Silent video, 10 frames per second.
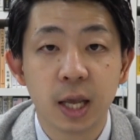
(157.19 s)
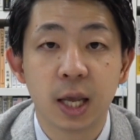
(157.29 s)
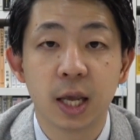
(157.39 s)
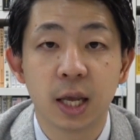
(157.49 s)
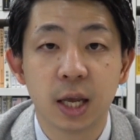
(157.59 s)

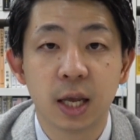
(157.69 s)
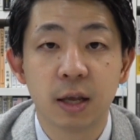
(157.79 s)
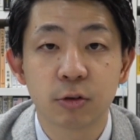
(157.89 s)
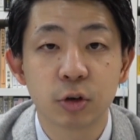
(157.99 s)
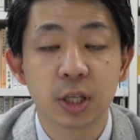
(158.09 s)

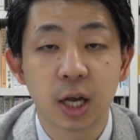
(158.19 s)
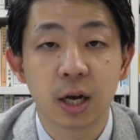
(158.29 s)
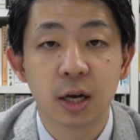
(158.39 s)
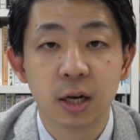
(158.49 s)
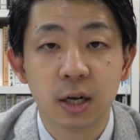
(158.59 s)
えー、そういっ
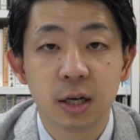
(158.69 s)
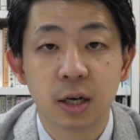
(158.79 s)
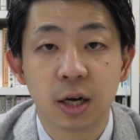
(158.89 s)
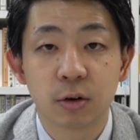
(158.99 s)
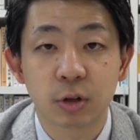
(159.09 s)
た
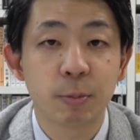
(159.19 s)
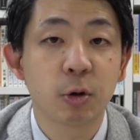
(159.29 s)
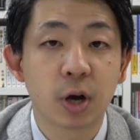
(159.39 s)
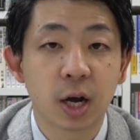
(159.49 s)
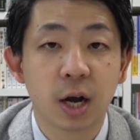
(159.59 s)
あの
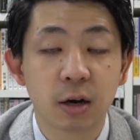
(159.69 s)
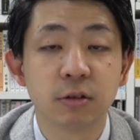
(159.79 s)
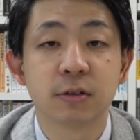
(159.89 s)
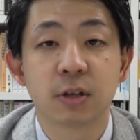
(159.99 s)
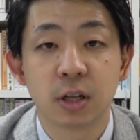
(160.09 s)
タピオカがある
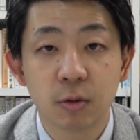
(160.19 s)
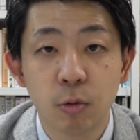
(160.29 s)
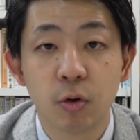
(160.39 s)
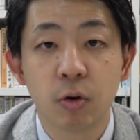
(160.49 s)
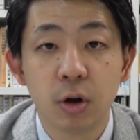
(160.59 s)
んですけれど
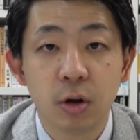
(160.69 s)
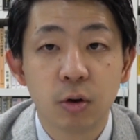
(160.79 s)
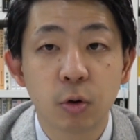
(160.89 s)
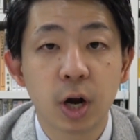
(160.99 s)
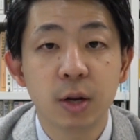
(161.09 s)
も
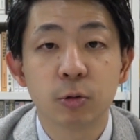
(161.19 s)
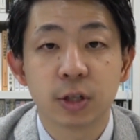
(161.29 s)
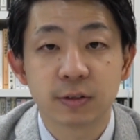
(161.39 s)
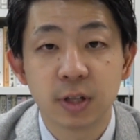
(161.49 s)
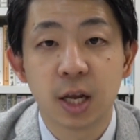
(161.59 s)
他にも
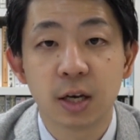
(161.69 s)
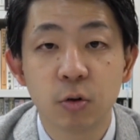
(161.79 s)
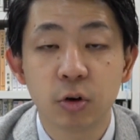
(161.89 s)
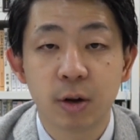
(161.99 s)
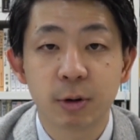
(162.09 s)
ですね日
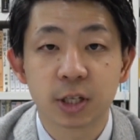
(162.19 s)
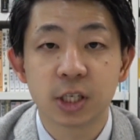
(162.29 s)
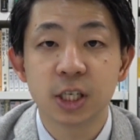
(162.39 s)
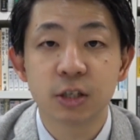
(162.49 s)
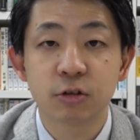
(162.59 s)
本にはまだ
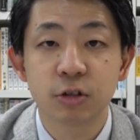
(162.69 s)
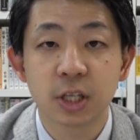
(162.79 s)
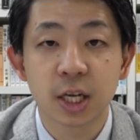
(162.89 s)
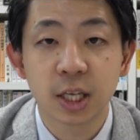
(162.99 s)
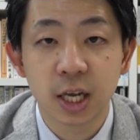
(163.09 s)
進出し
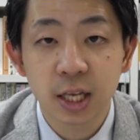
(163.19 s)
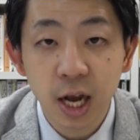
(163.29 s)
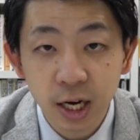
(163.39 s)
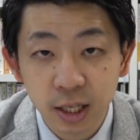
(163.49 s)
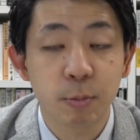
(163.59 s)
てきてい
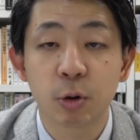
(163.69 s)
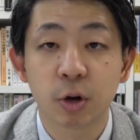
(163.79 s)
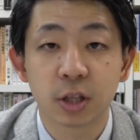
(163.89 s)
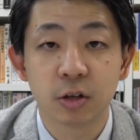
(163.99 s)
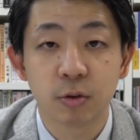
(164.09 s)
ない
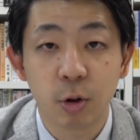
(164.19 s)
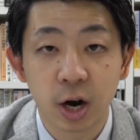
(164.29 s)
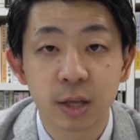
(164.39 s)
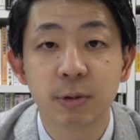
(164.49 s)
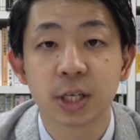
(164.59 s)
タピオカっていうのも
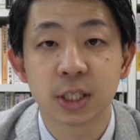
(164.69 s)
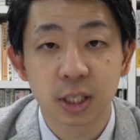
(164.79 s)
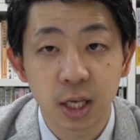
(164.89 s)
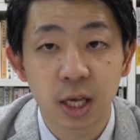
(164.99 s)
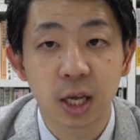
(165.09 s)
ありまし
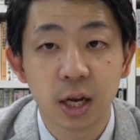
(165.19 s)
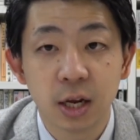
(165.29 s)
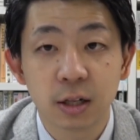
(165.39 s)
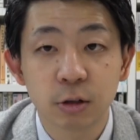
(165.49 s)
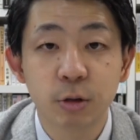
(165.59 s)
て
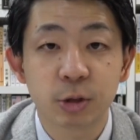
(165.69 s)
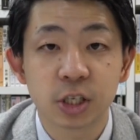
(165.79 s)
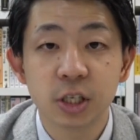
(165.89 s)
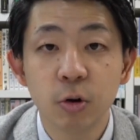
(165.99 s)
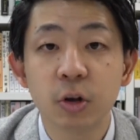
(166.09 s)
例えば
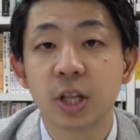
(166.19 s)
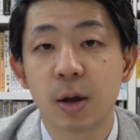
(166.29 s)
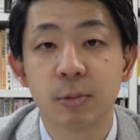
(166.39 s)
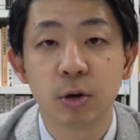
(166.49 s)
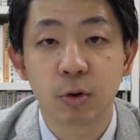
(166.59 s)
白い
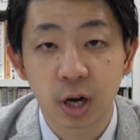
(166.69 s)
タピオ